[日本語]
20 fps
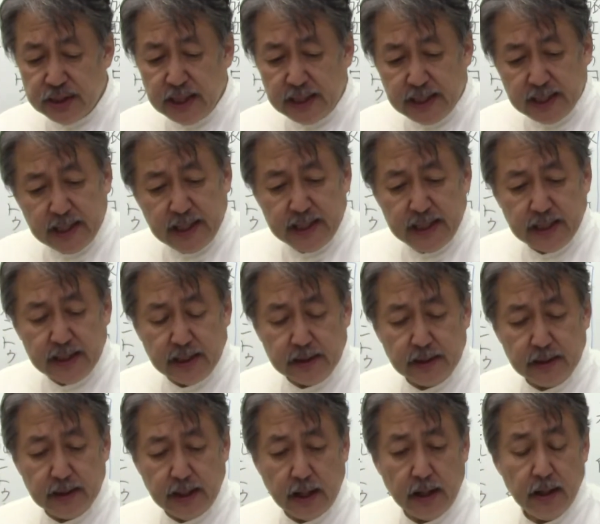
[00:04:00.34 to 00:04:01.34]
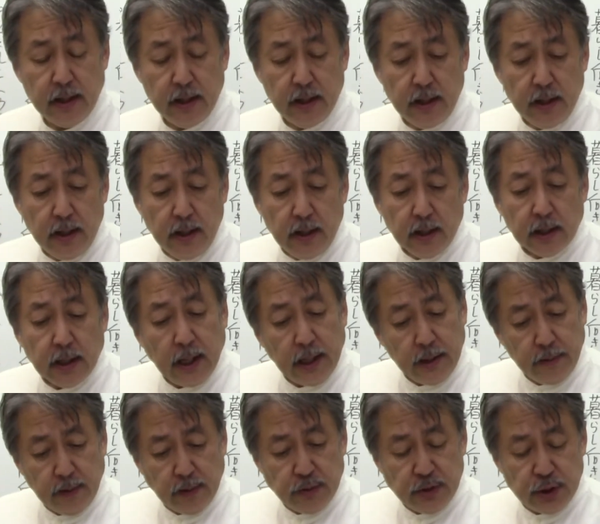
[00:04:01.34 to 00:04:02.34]
が聞けなかった。
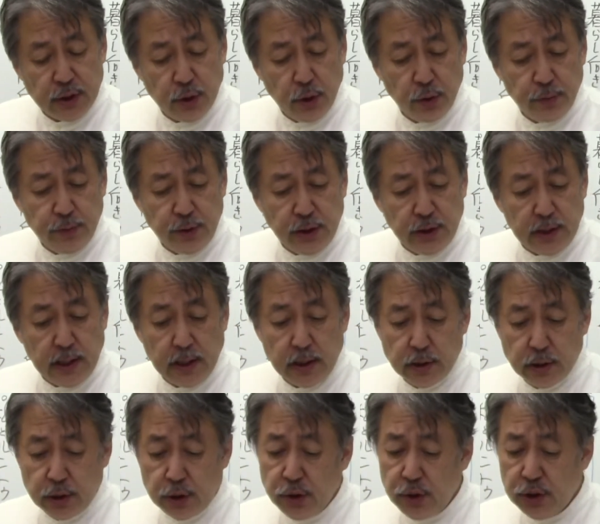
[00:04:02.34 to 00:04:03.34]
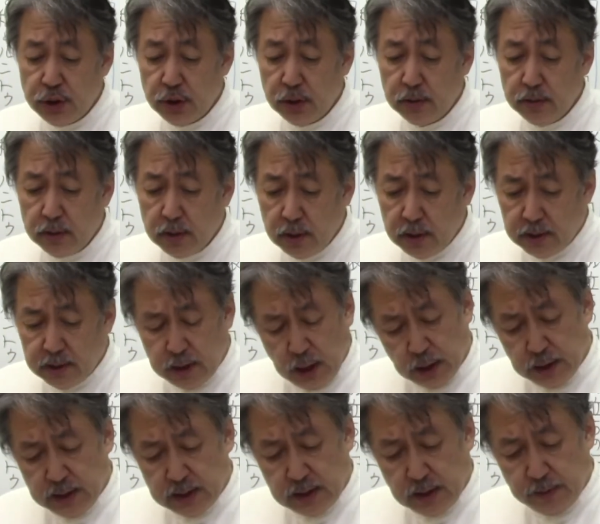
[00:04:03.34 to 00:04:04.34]
彼は後ろを向いて、シュイション、
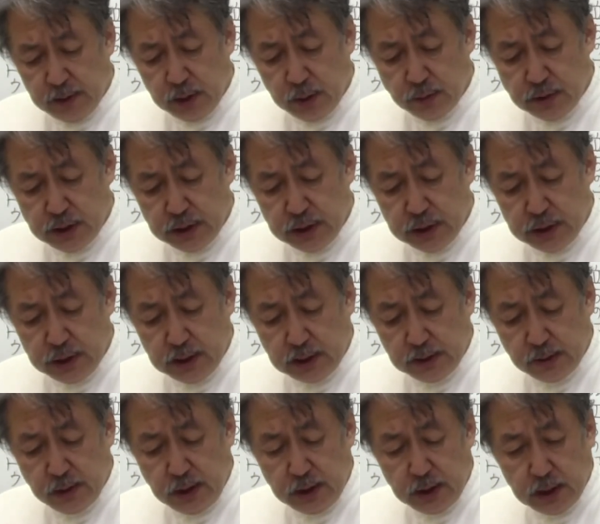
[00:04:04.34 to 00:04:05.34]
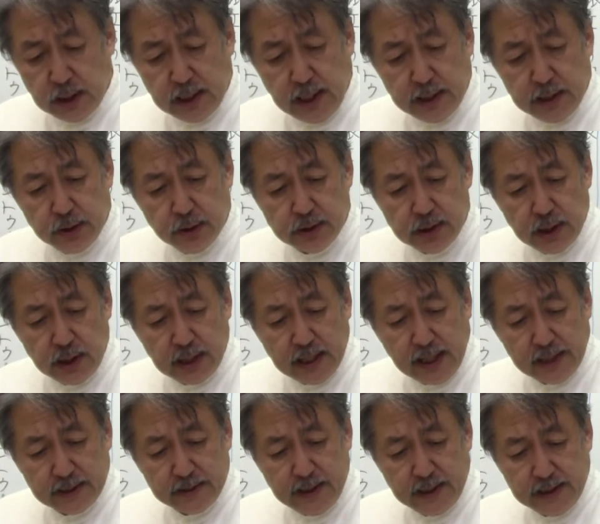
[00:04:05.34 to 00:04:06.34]
旦那様にお辞儀しなと言って彼の背に
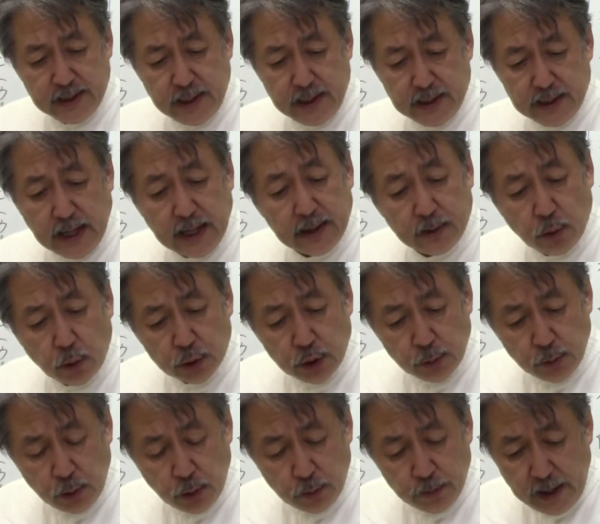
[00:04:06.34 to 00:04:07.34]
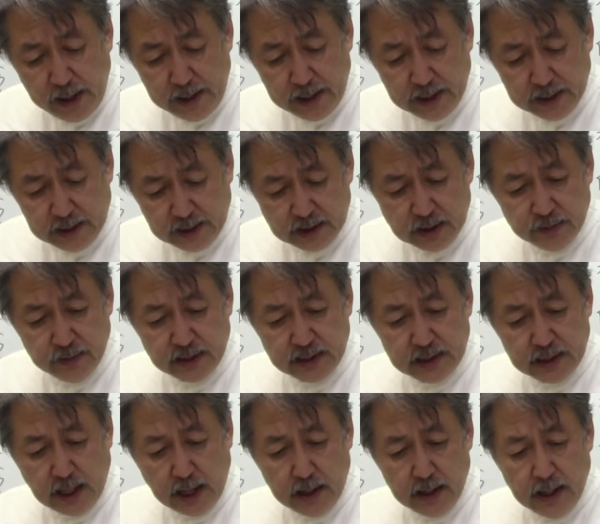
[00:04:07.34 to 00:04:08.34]
隠れていた子供を前へ出しま
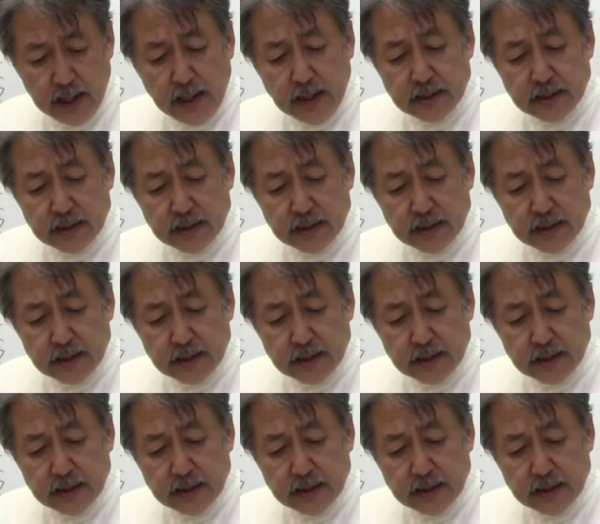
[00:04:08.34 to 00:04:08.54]
した。